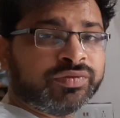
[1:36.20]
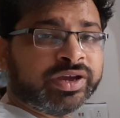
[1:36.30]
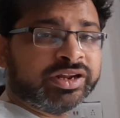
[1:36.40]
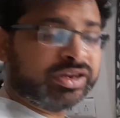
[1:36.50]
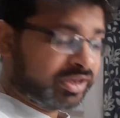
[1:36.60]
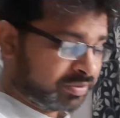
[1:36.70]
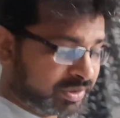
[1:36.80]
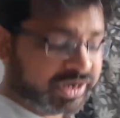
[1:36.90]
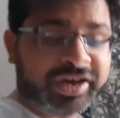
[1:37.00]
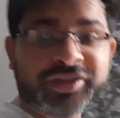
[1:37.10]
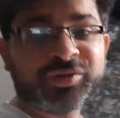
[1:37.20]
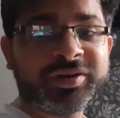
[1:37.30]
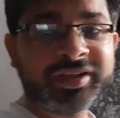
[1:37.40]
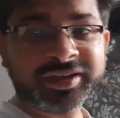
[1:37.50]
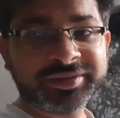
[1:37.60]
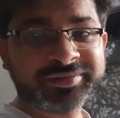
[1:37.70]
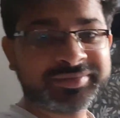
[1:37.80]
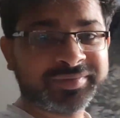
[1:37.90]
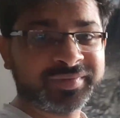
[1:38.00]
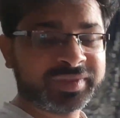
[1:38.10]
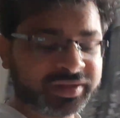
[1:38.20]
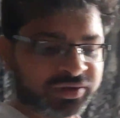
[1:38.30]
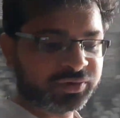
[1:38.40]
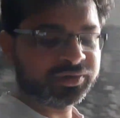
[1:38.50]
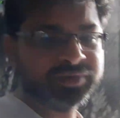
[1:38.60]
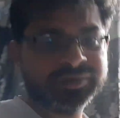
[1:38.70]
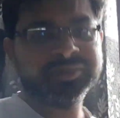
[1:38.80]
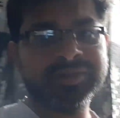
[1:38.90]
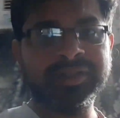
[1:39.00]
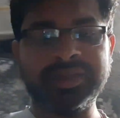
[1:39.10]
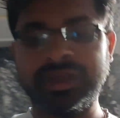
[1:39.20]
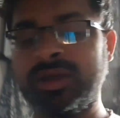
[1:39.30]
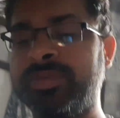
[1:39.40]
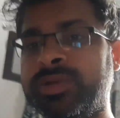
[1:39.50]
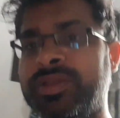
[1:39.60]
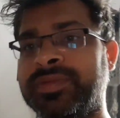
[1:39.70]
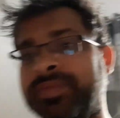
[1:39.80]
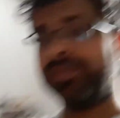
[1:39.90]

तो फाइनली मैं नहा धो लिया और अब